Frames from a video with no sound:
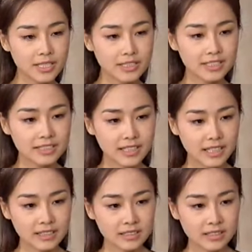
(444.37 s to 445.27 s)
혹시 그
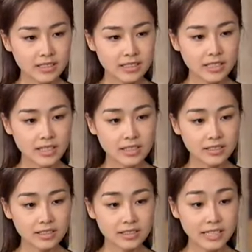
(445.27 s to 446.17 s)
이땅
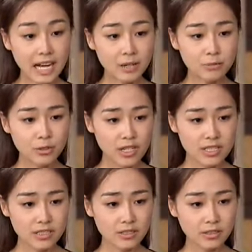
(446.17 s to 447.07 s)

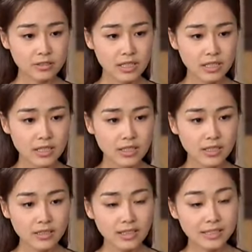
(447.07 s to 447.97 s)
가압류하신 거
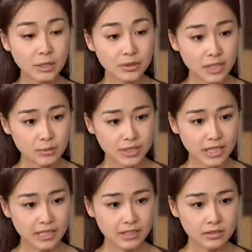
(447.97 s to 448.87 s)

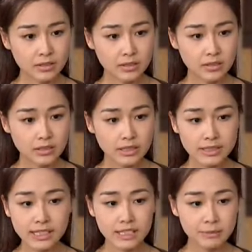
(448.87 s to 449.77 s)
저때문인가요
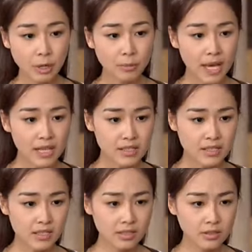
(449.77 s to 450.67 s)
지 집 경매
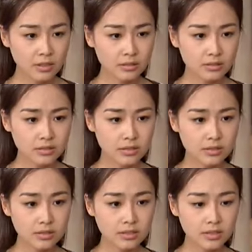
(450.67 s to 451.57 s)
해지시킨 거
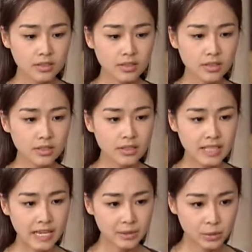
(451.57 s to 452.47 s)

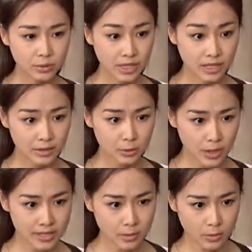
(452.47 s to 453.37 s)
개인 돈이
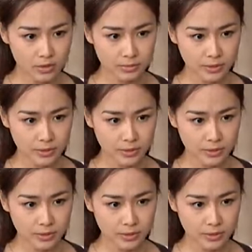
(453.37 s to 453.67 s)
아니고 회사